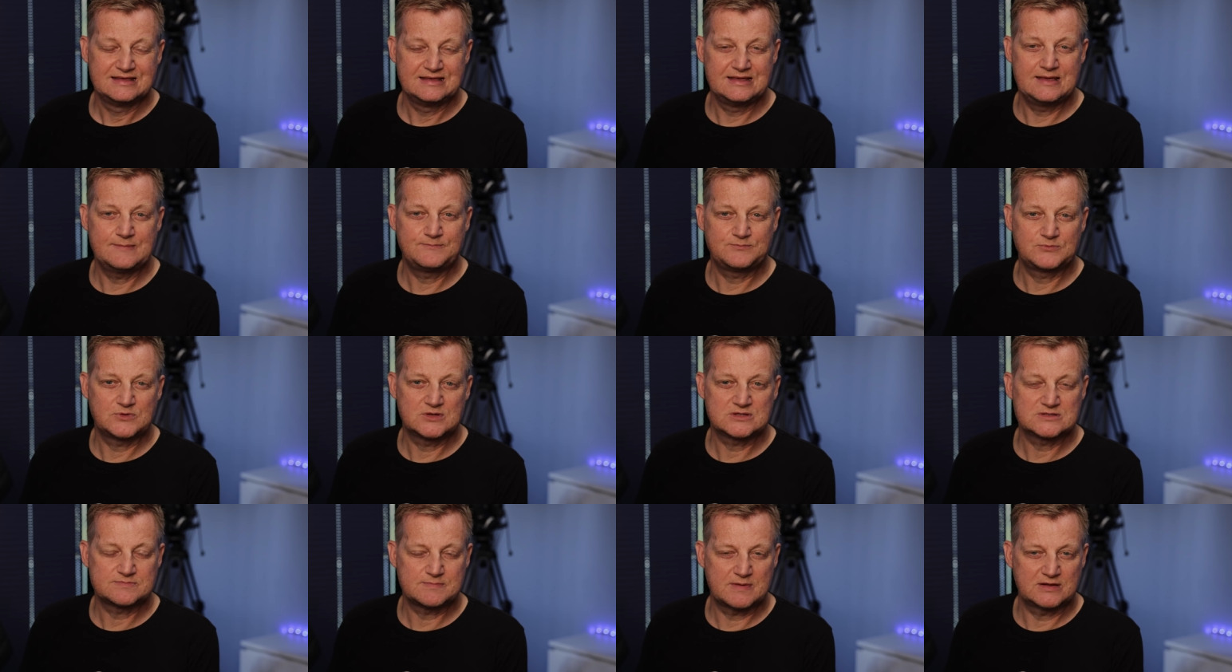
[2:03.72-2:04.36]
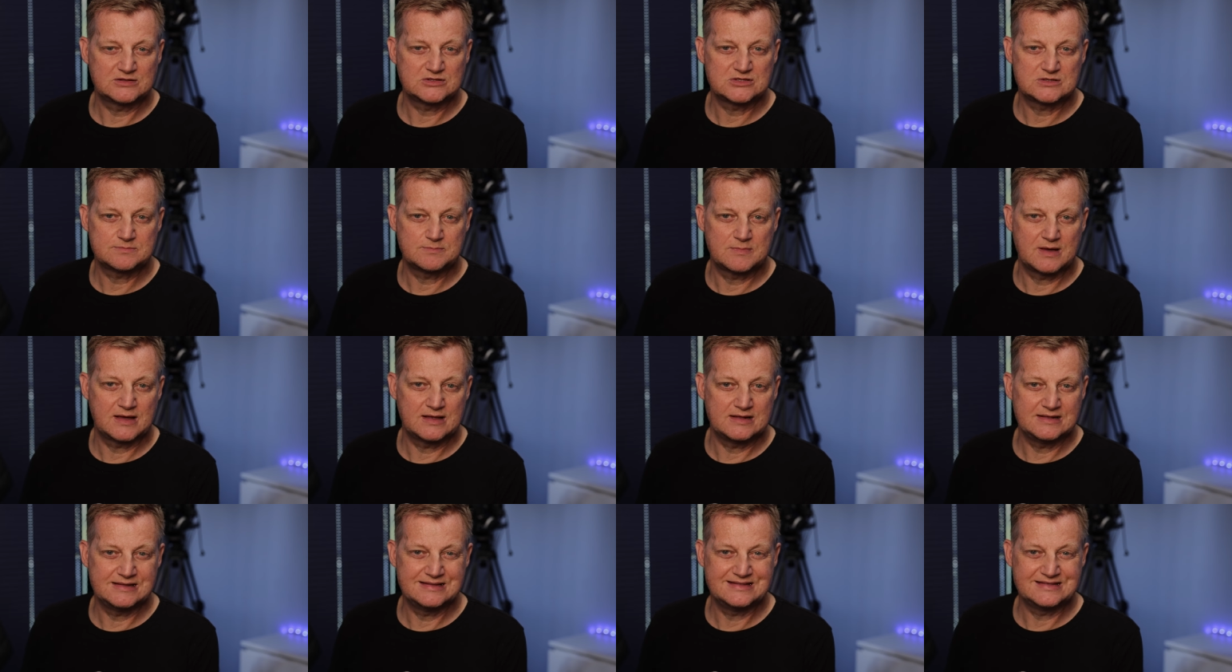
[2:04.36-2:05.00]
gibt es
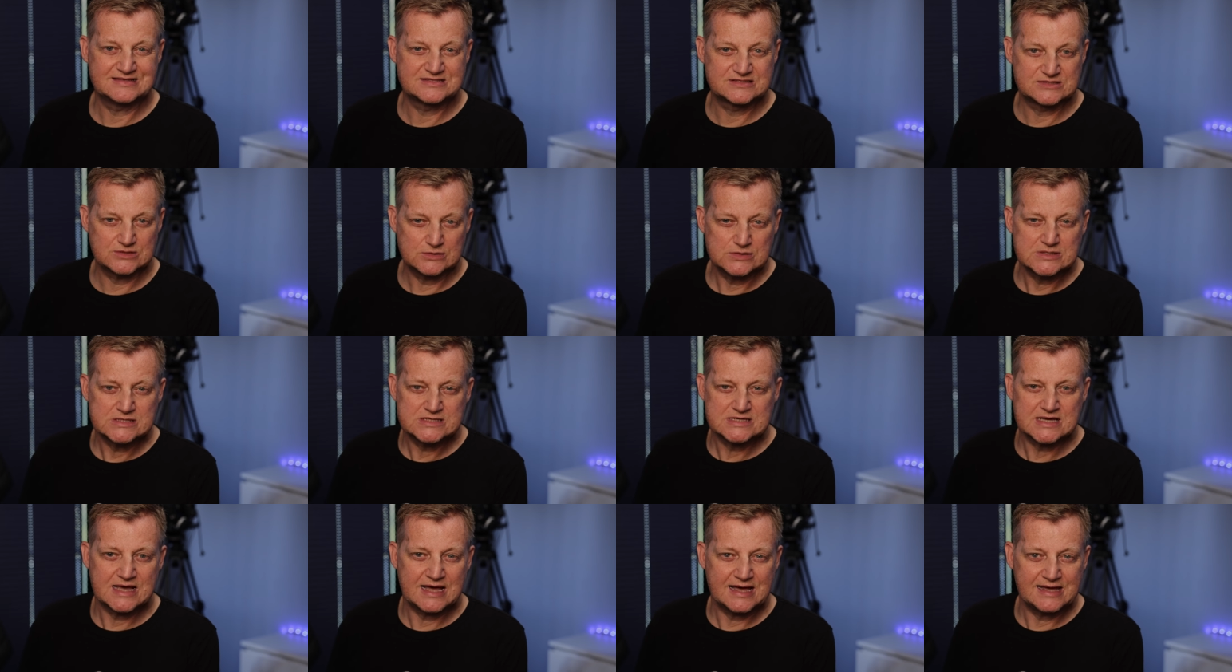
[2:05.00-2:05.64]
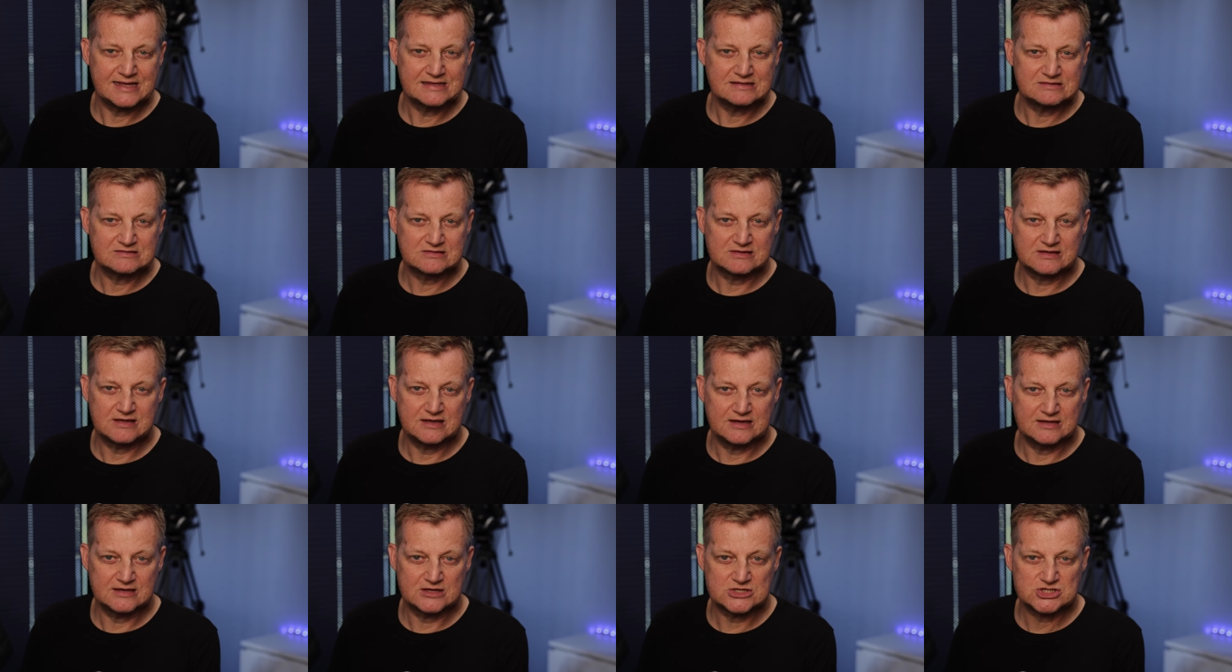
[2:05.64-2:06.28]
manchmal solche
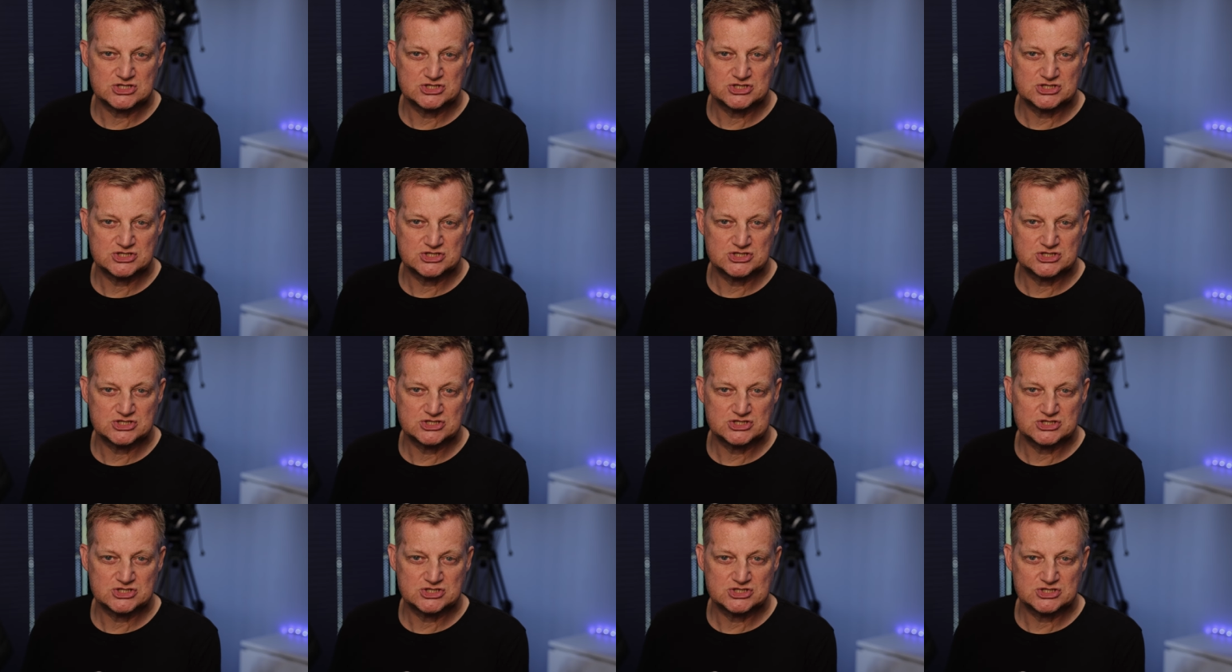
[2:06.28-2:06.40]
Einträge. Da